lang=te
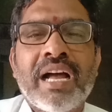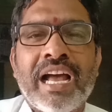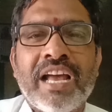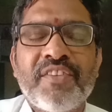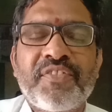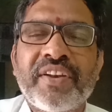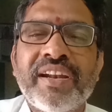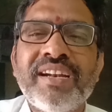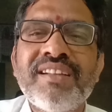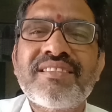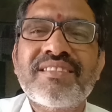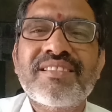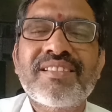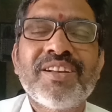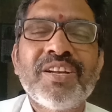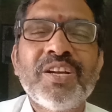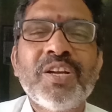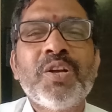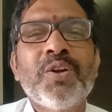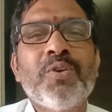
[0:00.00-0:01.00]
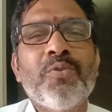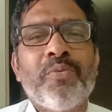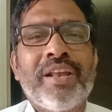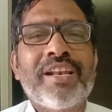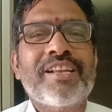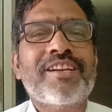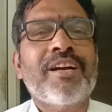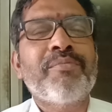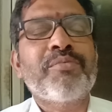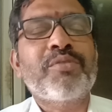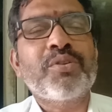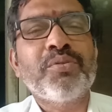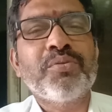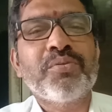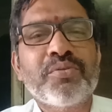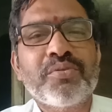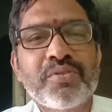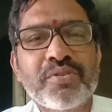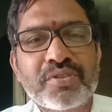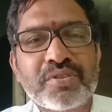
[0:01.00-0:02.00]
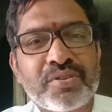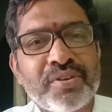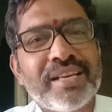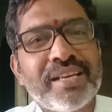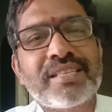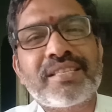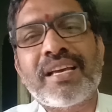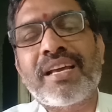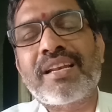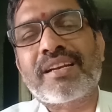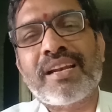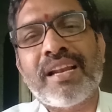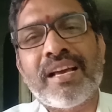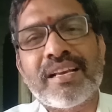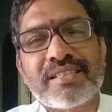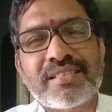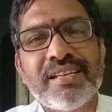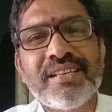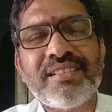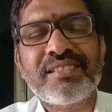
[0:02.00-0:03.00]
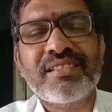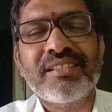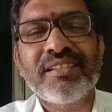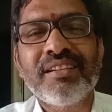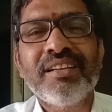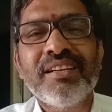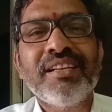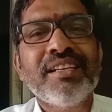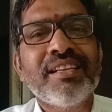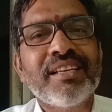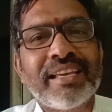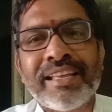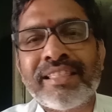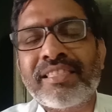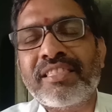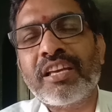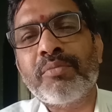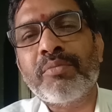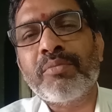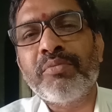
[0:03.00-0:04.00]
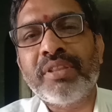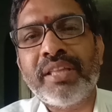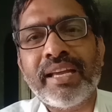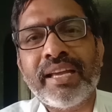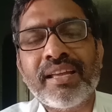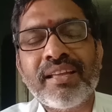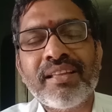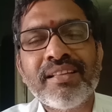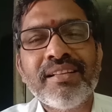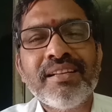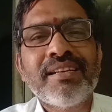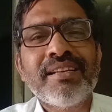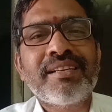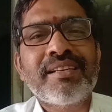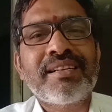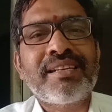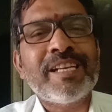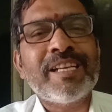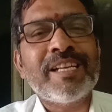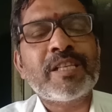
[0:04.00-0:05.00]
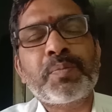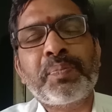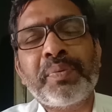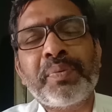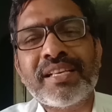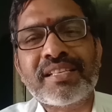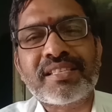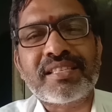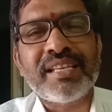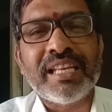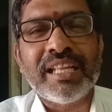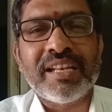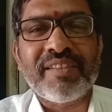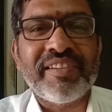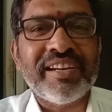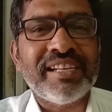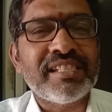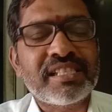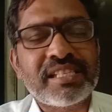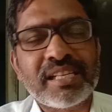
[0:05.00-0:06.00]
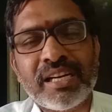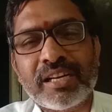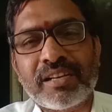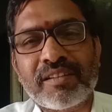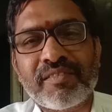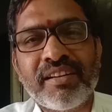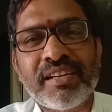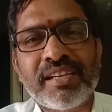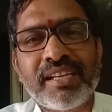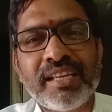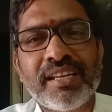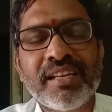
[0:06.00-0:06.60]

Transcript: హాయ్ ఫ్రెండ్స్ వెల్కమ్ టు సురేష్ సార్ క్లాసెస్ ఇంతకుముందే టిఎస్పిఎస్సి నిర్వహించినటువంటి